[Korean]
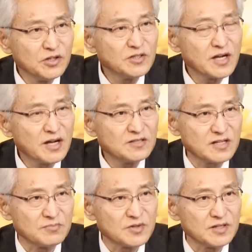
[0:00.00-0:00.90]
연약한
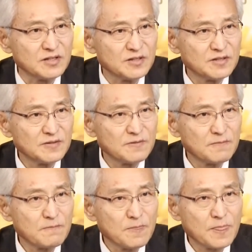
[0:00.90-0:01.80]
사람들이.
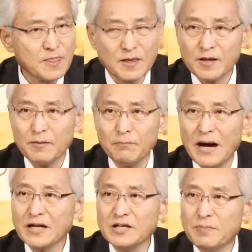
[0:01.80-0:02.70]

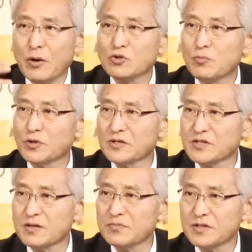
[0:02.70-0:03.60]
많이 배우지 못한
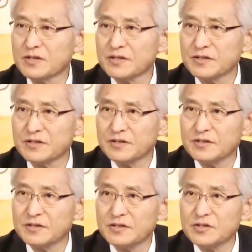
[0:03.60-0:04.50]
사람, 他们
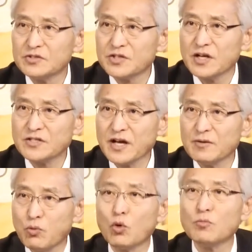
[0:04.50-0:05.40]
세상에
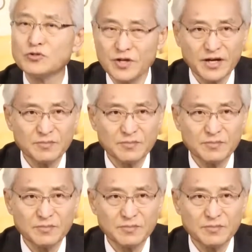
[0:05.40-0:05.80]
복음을 전해야